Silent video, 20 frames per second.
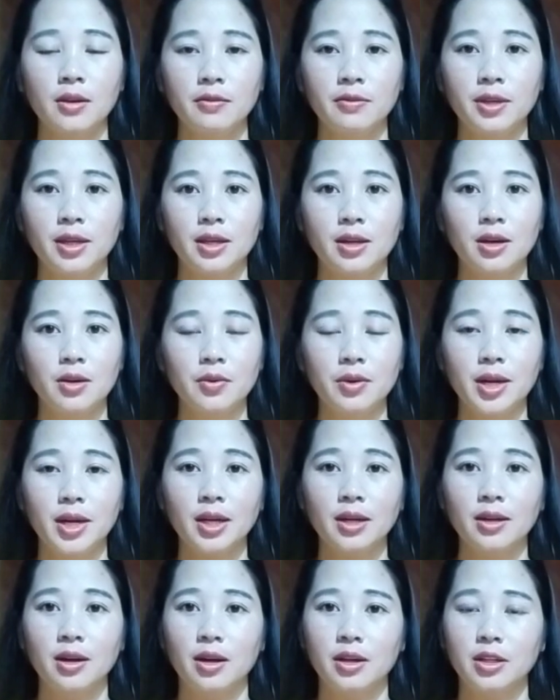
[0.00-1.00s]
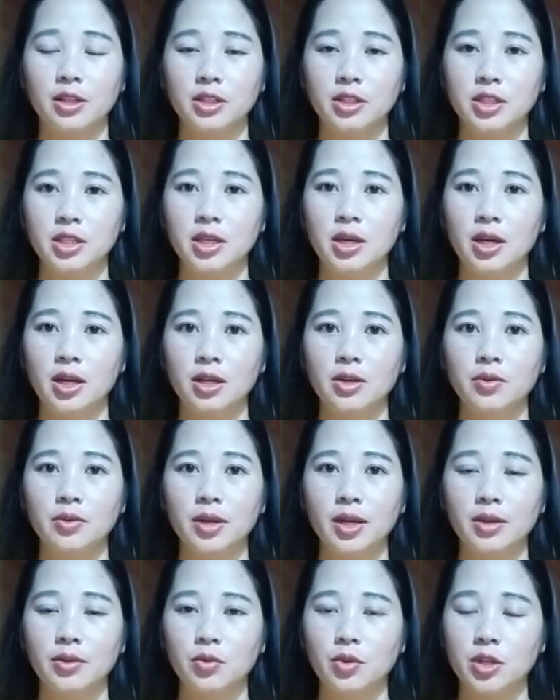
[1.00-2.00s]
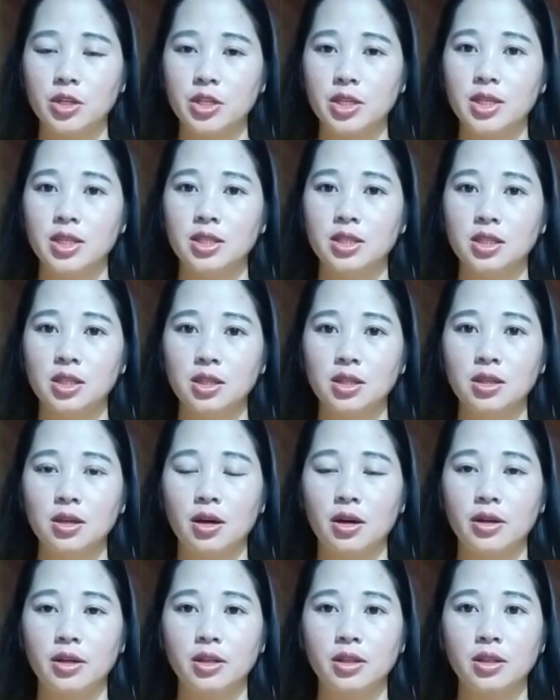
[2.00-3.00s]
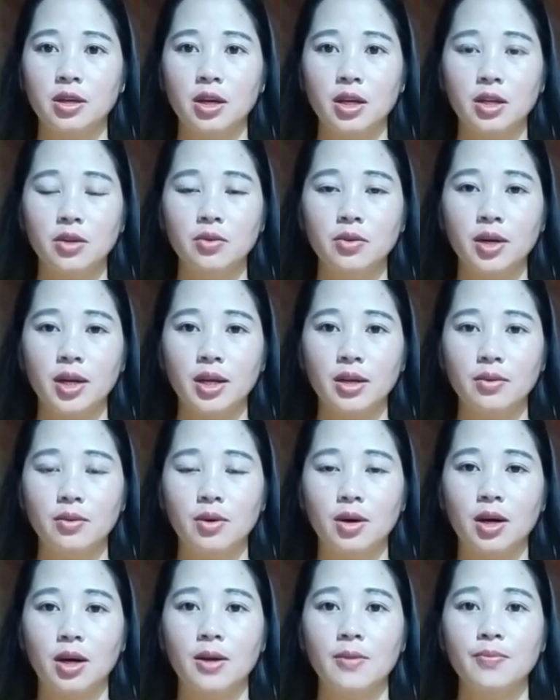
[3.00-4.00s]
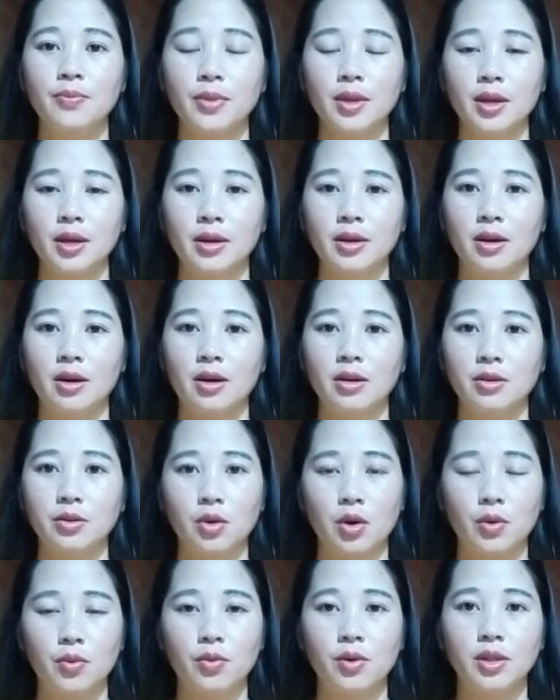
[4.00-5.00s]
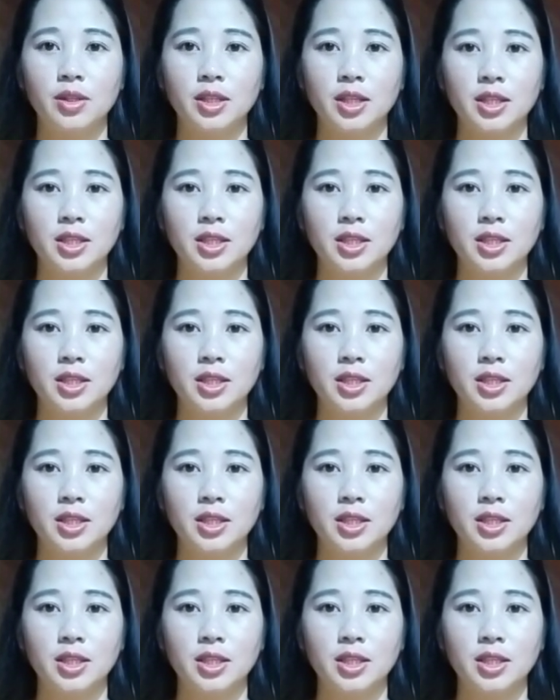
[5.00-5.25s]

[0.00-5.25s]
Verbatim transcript: vì các lúc nay nọ nữ chỉ hơi lúc nay ủa sĩ sư họ nữ hơi lúc nay ủa nọ ủa uồn